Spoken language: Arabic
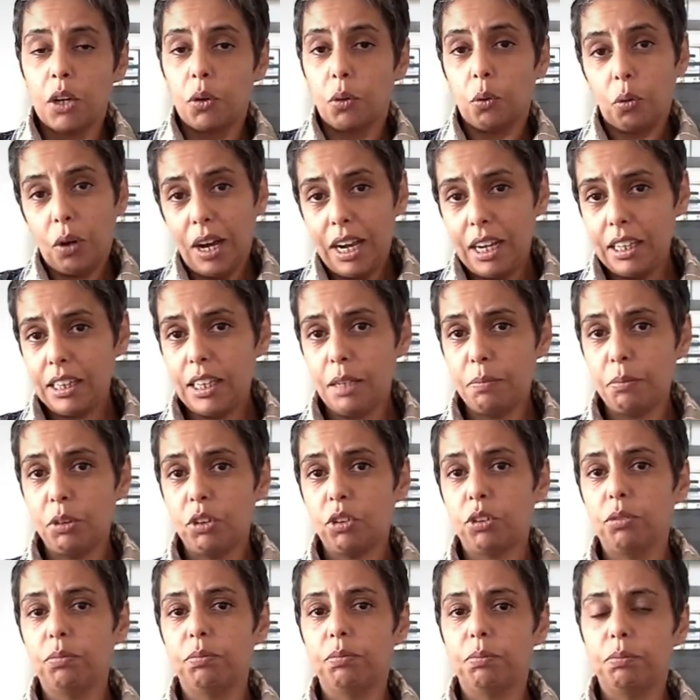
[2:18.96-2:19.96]
وهذا
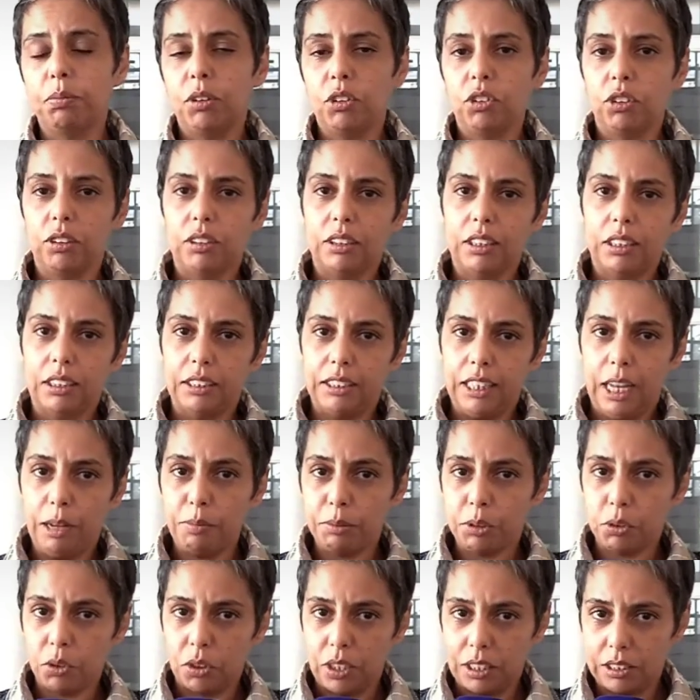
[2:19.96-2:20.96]
باش باش
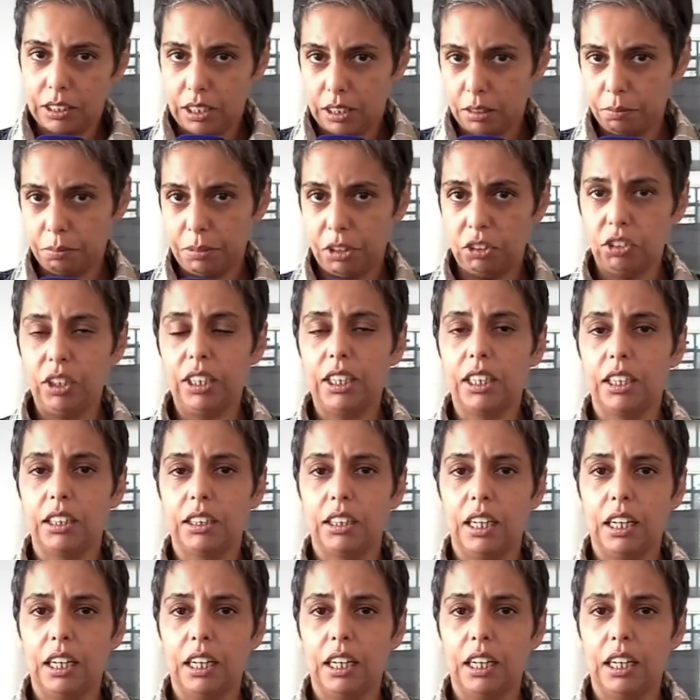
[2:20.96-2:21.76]
نحبسوا هذا المشاكل